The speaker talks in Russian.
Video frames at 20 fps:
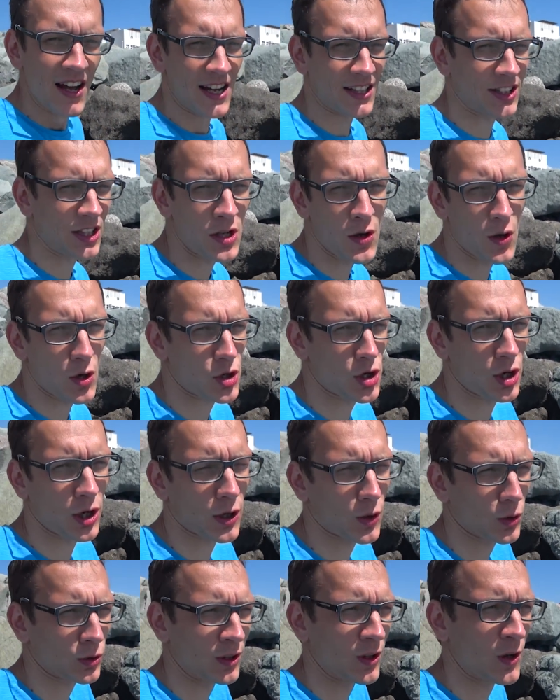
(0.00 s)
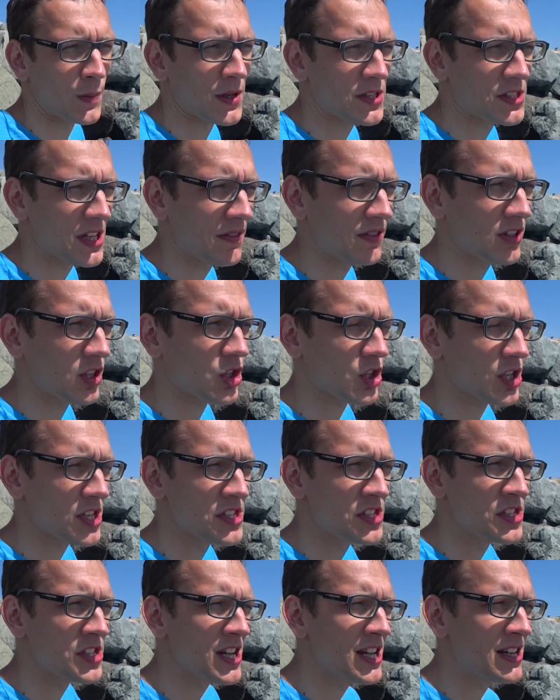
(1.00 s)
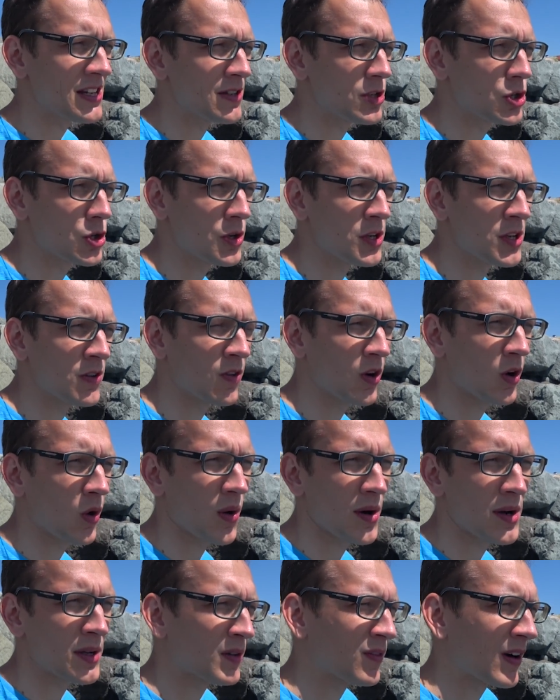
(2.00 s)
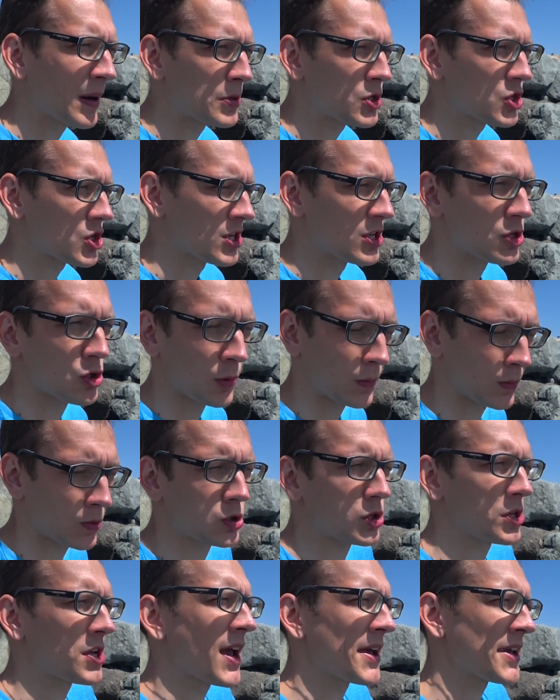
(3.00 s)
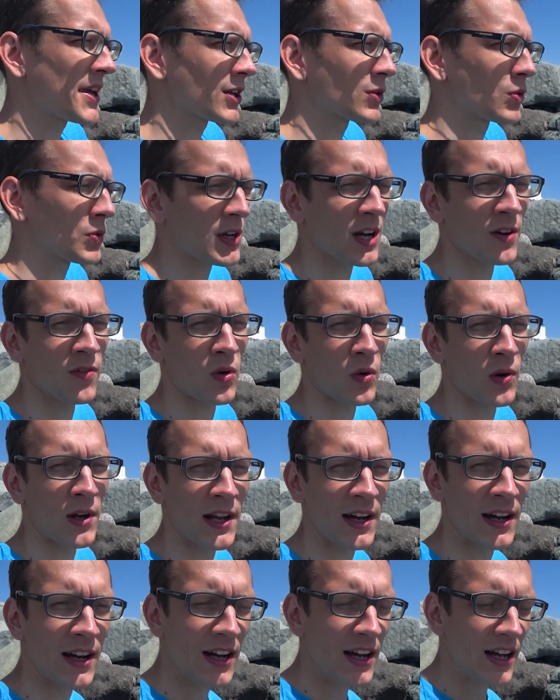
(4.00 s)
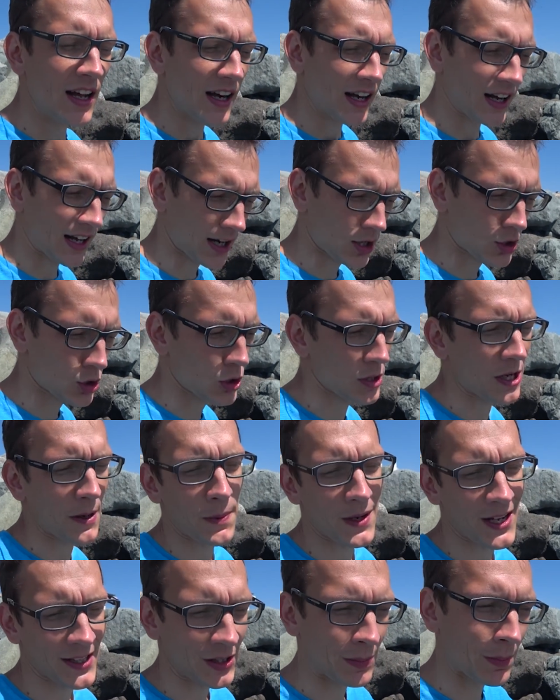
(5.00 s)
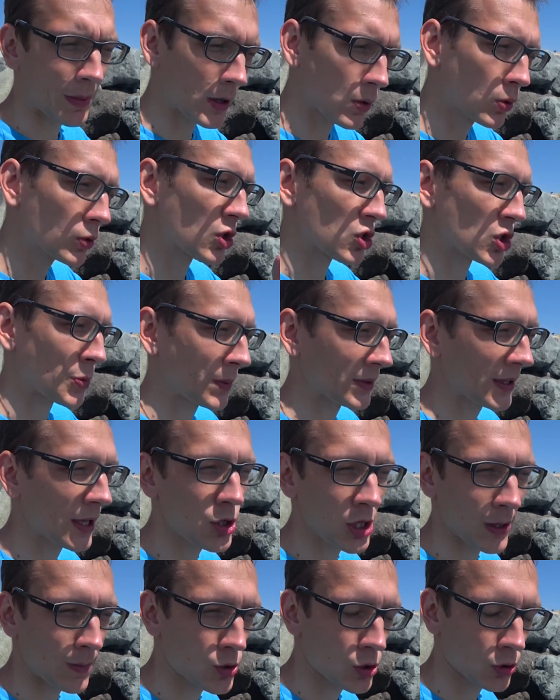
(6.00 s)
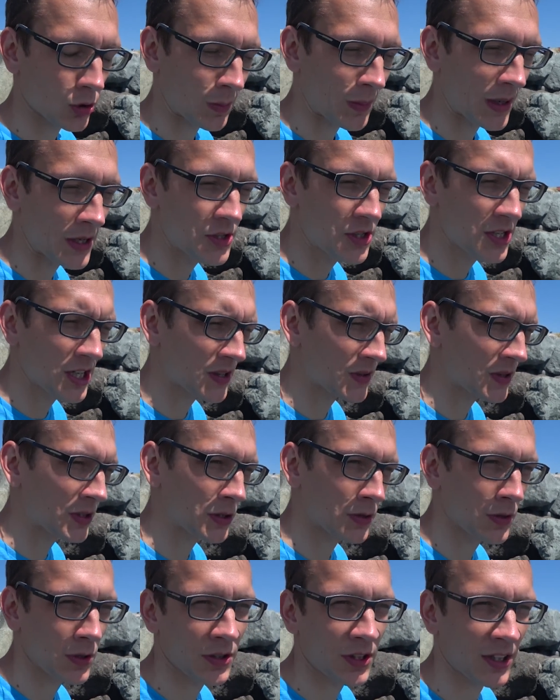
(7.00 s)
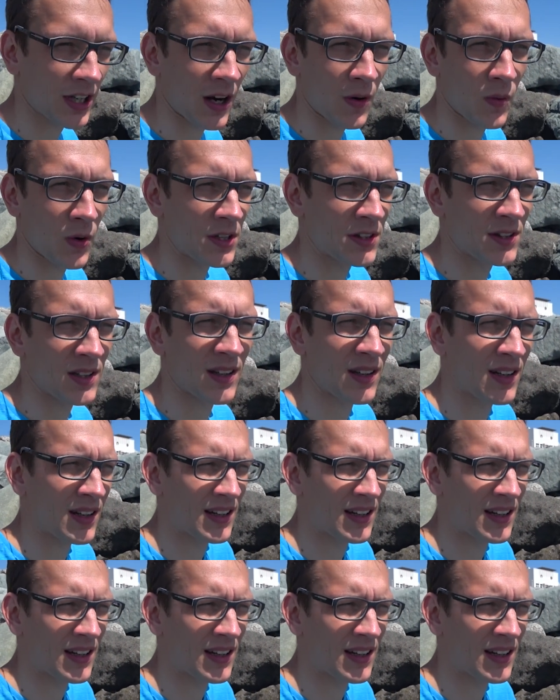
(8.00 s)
Это не очень круто, но представьте, шесть дней ничего не выходит вообще ничего. Потому что я еду, я в руле. Хорошо, я при этом могу даже по ночам что-то монтировать, но это какой-то